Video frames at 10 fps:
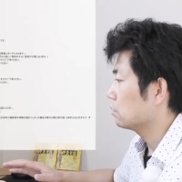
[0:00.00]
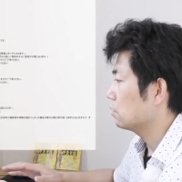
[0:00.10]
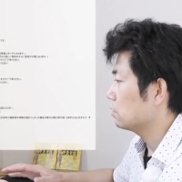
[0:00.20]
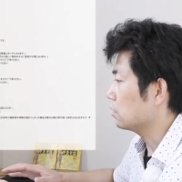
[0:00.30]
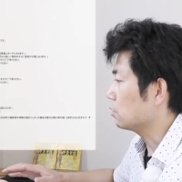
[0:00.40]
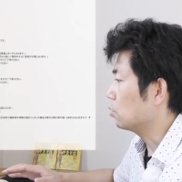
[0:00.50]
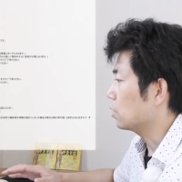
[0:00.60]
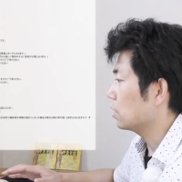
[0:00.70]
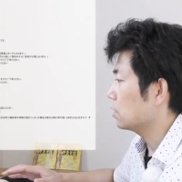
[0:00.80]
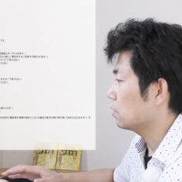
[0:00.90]
現在、ご
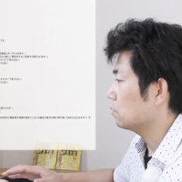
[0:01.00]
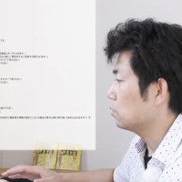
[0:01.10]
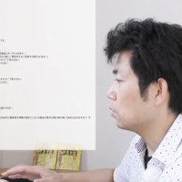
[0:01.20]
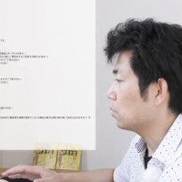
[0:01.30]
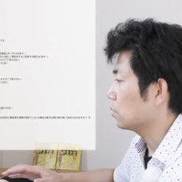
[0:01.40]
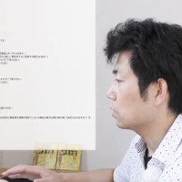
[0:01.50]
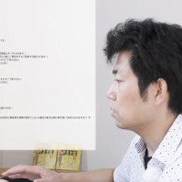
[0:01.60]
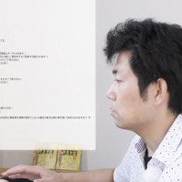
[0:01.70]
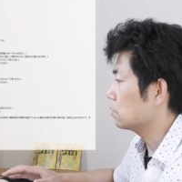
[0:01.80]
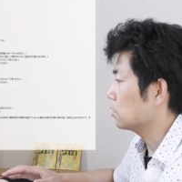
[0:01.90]
解約の
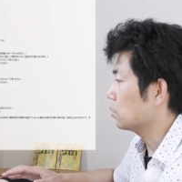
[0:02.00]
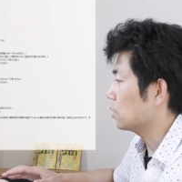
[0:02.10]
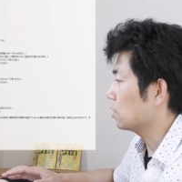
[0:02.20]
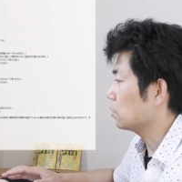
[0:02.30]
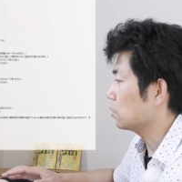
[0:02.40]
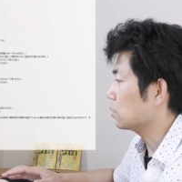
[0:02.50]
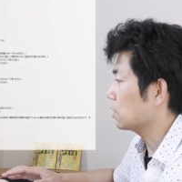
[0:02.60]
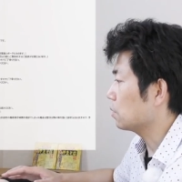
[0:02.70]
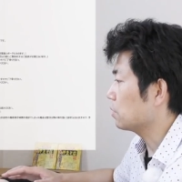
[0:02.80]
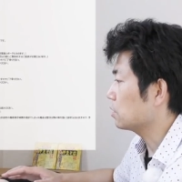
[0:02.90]
手続きを完了
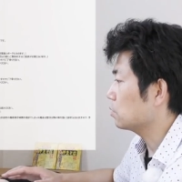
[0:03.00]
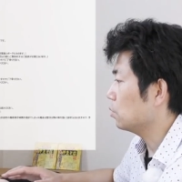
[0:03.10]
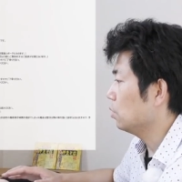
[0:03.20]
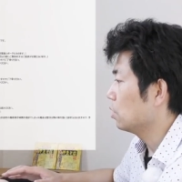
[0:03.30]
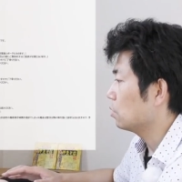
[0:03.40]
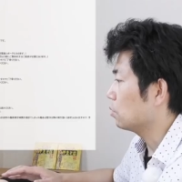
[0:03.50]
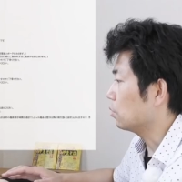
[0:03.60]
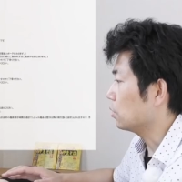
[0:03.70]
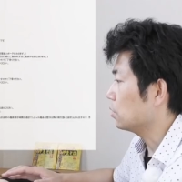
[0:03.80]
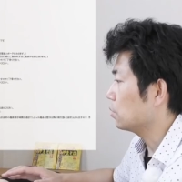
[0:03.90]
されますと、
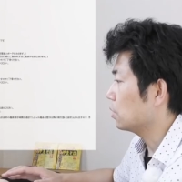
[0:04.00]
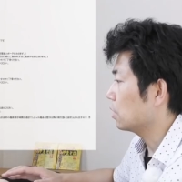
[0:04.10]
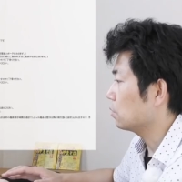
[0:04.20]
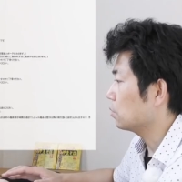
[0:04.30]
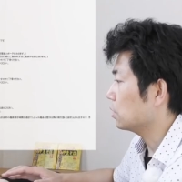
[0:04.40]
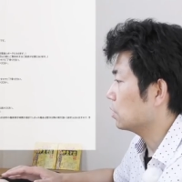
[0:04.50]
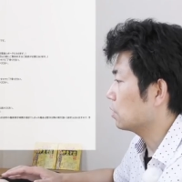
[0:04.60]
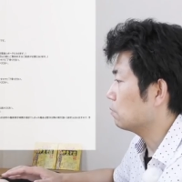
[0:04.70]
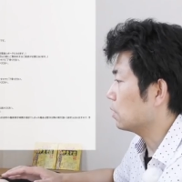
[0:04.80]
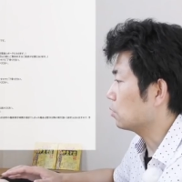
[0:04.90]
ご利用可能期
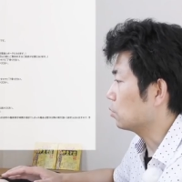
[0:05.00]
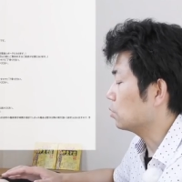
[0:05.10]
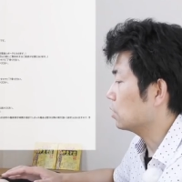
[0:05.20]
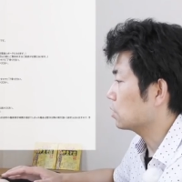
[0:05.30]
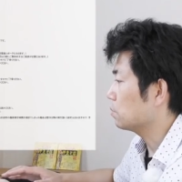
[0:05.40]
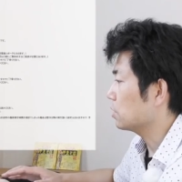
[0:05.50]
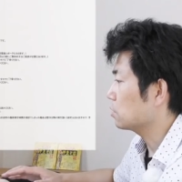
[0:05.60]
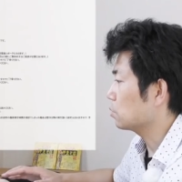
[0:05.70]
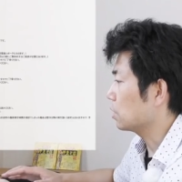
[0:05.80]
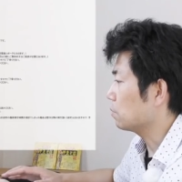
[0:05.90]
間は6
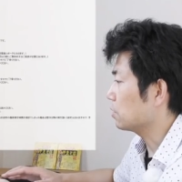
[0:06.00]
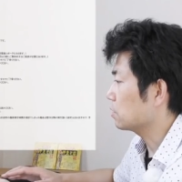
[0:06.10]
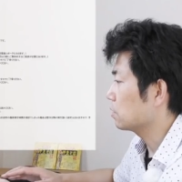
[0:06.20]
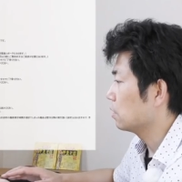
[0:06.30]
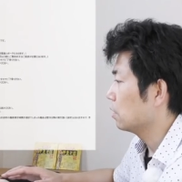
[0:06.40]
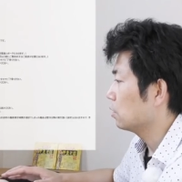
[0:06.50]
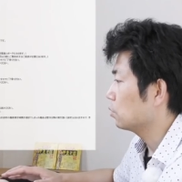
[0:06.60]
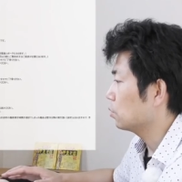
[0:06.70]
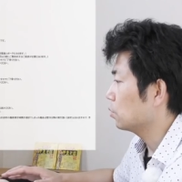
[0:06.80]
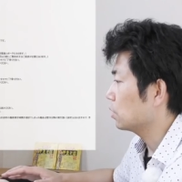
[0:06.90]
月末となります。
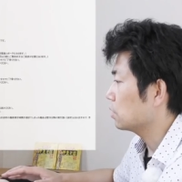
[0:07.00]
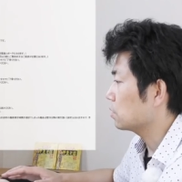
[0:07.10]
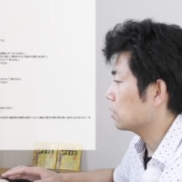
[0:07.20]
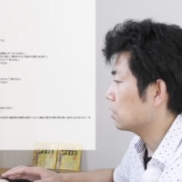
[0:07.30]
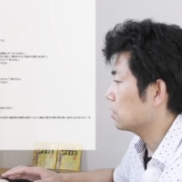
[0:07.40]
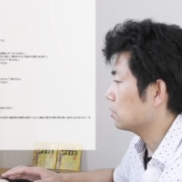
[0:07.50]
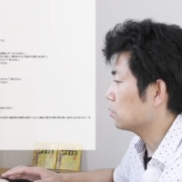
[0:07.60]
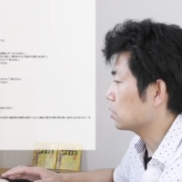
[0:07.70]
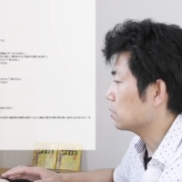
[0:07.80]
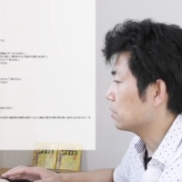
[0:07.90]
当月解
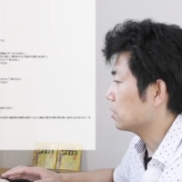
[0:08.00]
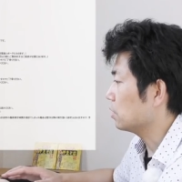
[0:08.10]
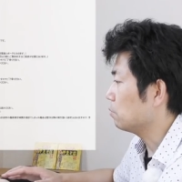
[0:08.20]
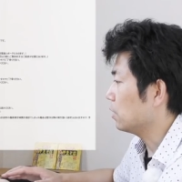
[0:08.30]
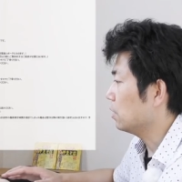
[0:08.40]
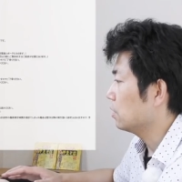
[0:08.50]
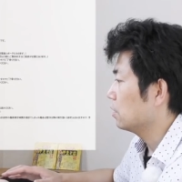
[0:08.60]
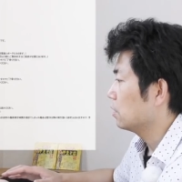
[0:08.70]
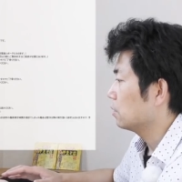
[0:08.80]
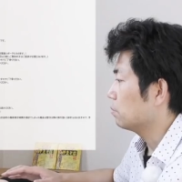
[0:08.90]
約の締め切りは
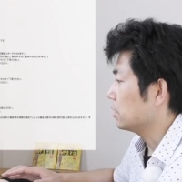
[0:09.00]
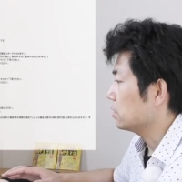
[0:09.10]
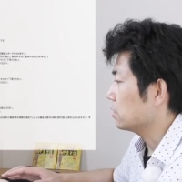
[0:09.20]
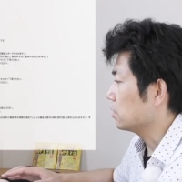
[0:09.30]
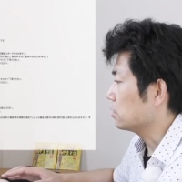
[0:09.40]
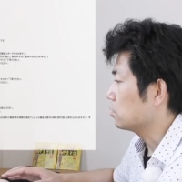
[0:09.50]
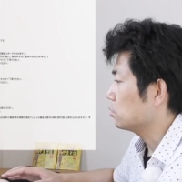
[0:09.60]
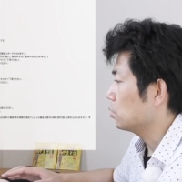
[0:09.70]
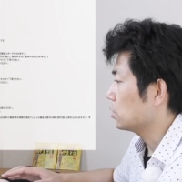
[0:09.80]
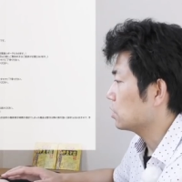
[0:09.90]
毎月
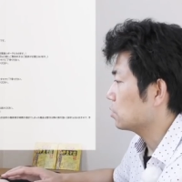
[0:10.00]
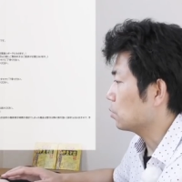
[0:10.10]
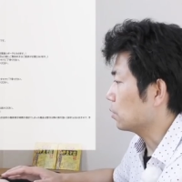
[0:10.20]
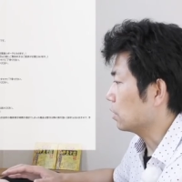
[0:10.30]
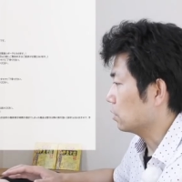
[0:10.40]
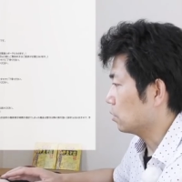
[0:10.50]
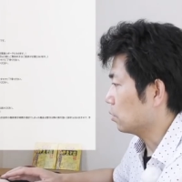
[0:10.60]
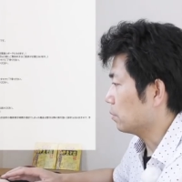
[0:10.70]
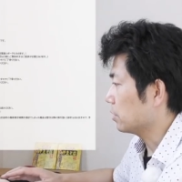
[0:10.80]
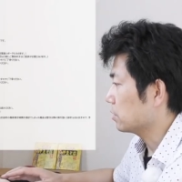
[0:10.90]
15日となって
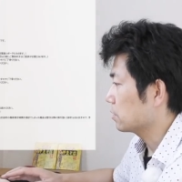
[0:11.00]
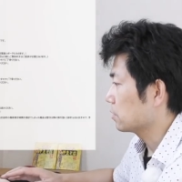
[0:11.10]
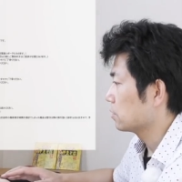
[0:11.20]
おります。